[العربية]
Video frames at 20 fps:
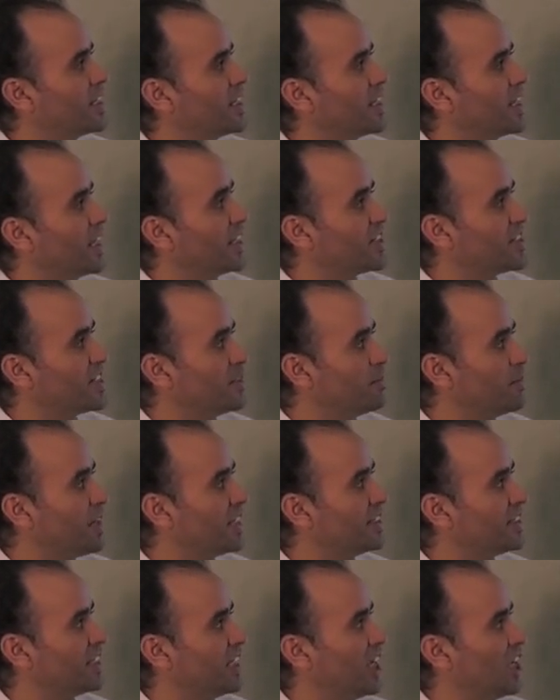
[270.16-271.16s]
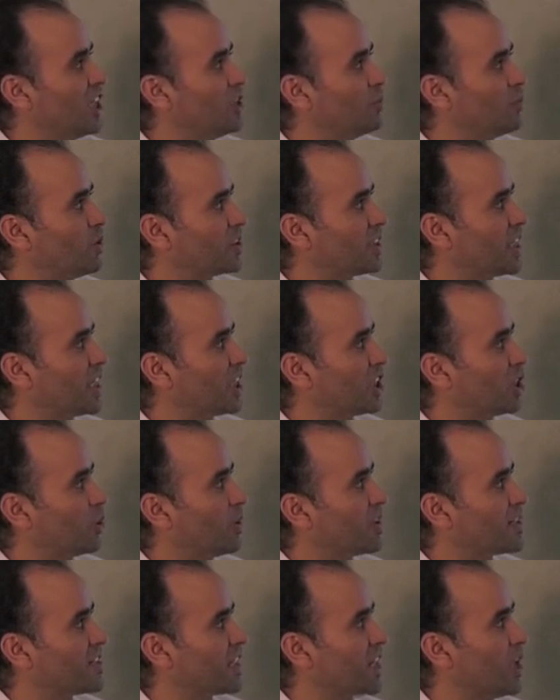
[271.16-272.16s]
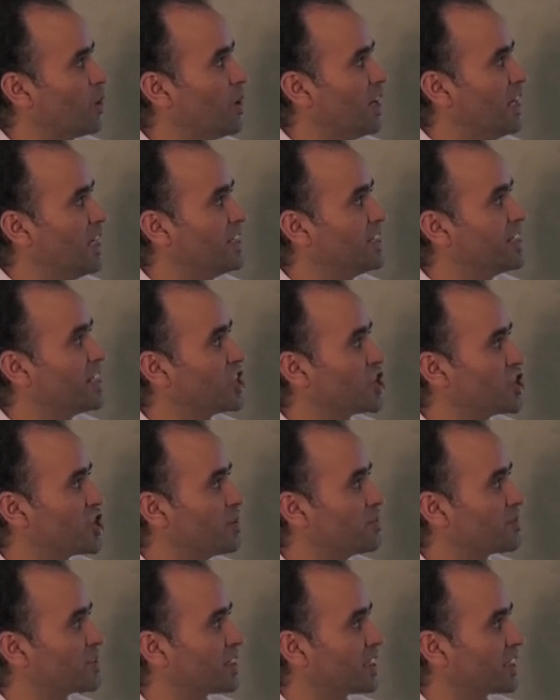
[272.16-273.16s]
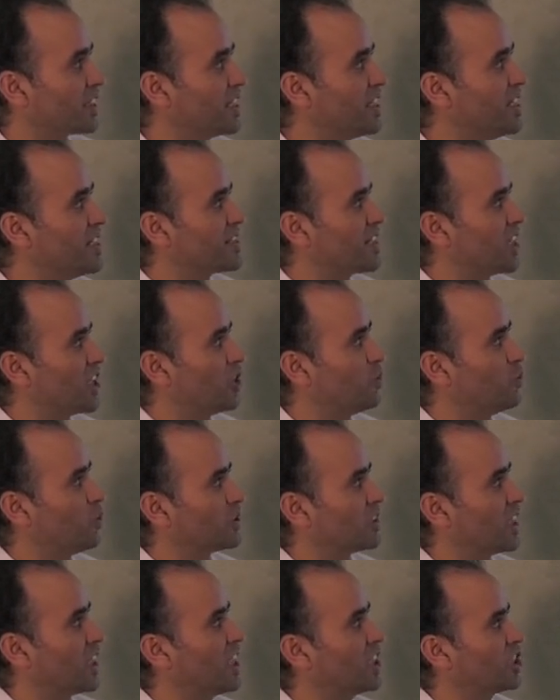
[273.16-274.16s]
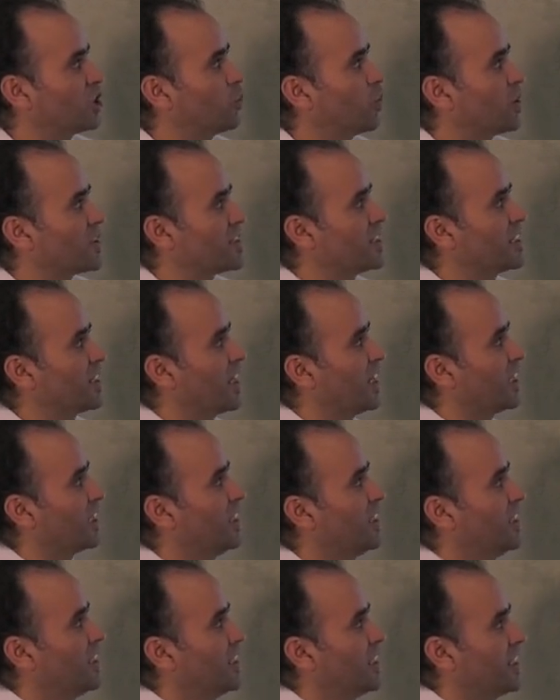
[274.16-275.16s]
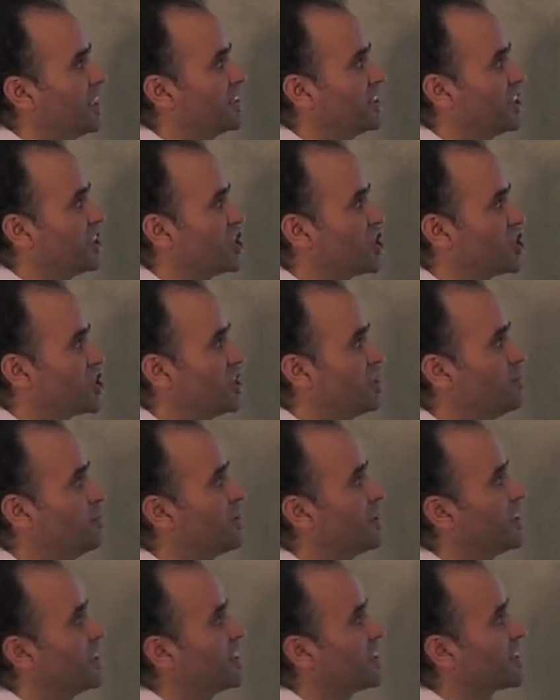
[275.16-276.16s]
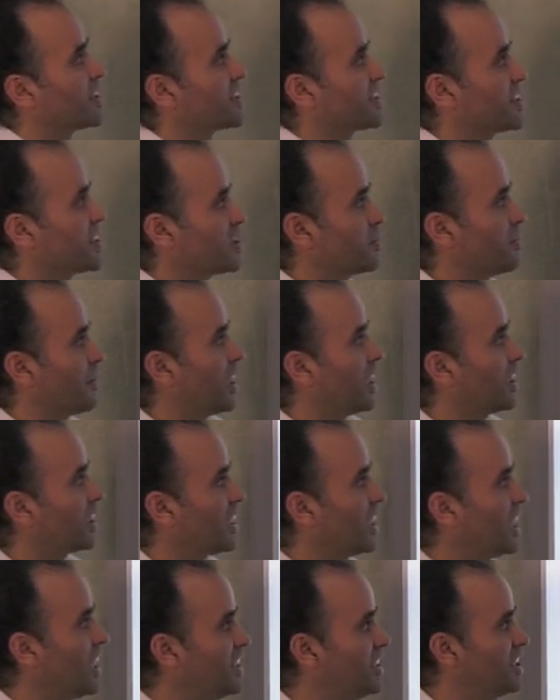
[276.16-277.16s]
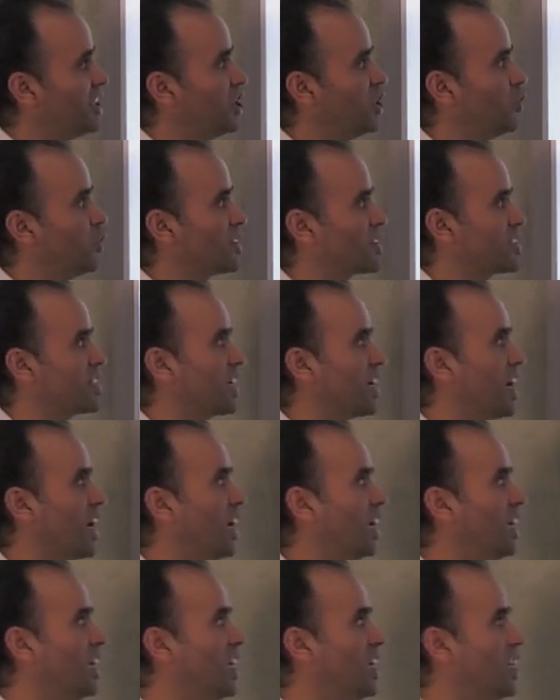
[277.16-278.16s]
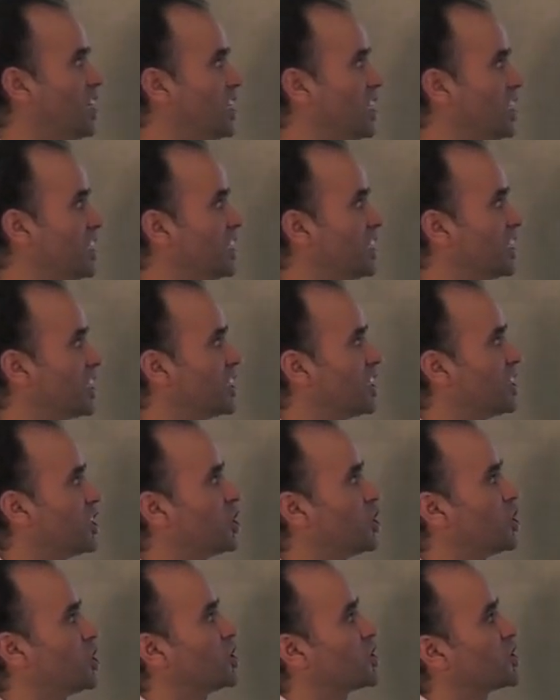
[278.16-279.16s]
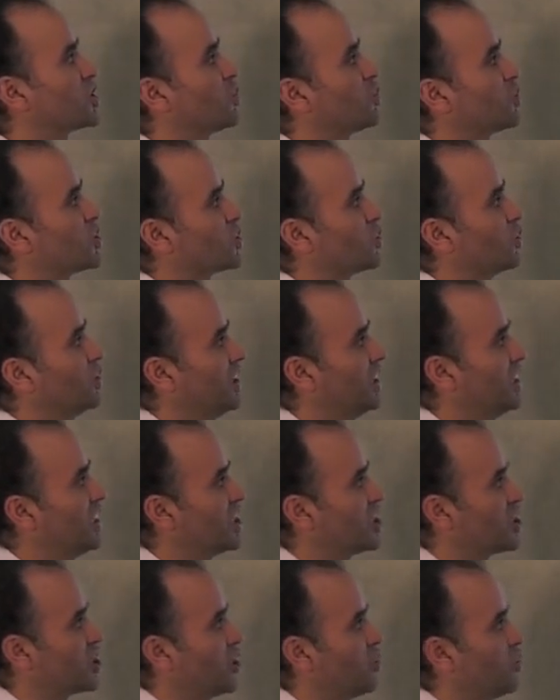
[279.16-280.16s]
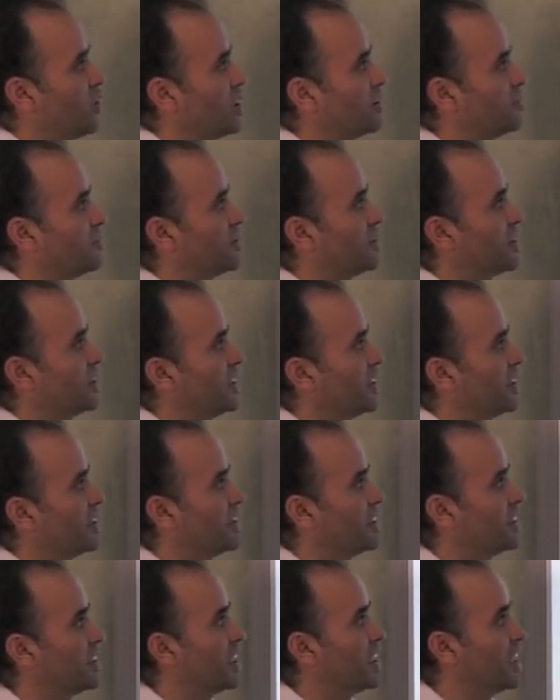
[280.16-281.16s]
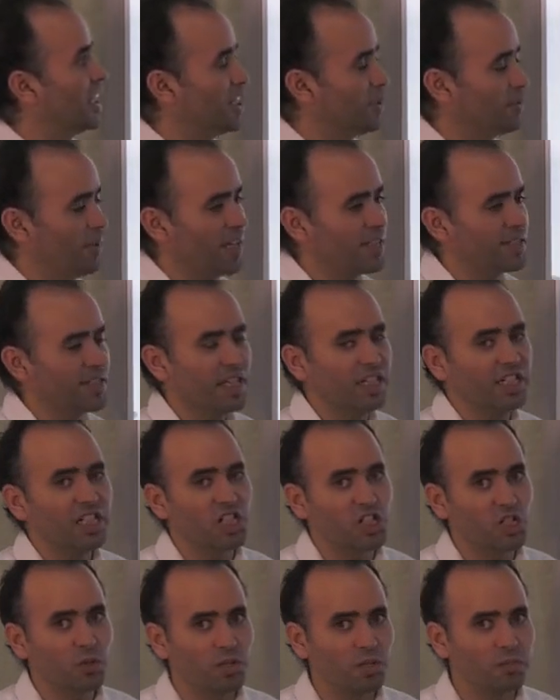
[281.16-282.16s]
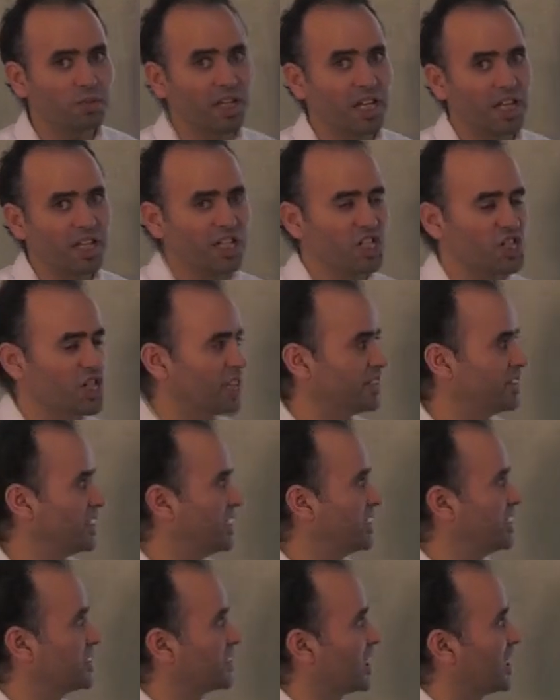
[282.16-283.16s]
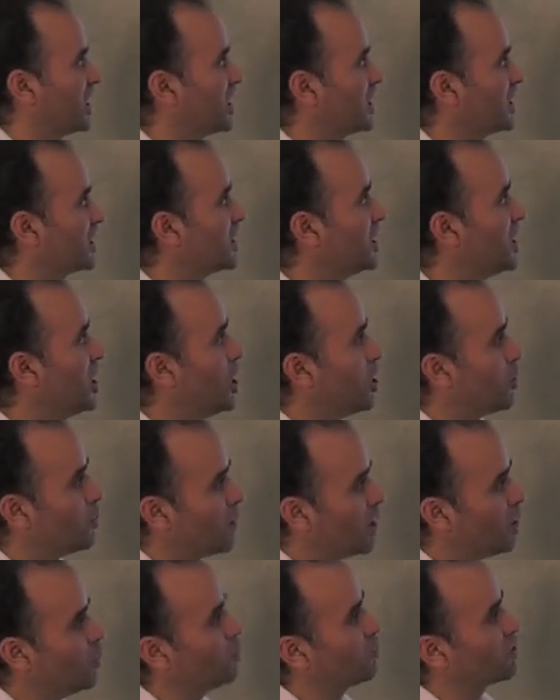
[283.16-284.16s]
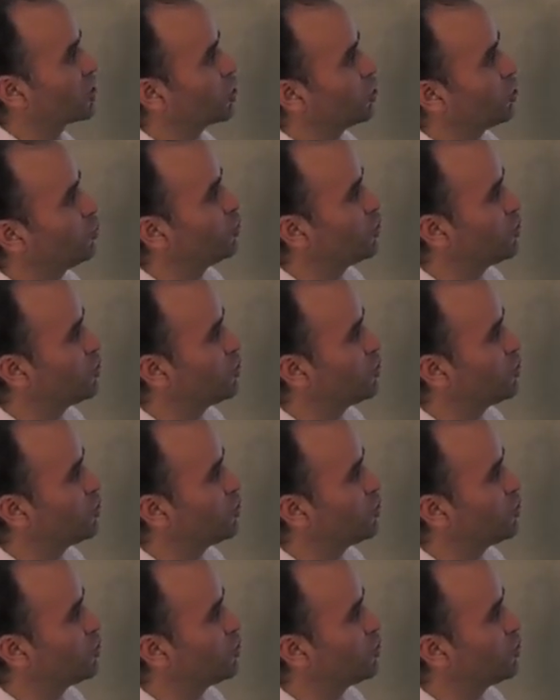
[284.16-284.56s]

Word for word: اعتمادا على معطيات الوثيقة واحد يجب التركيز على المعطيات الوثيقة إذا يجب استثمار هذه الوثيقة للتوصل إلى الجواب اذا لا نبحث عن الجواب خارج هذا الاطار ما هو مطلوب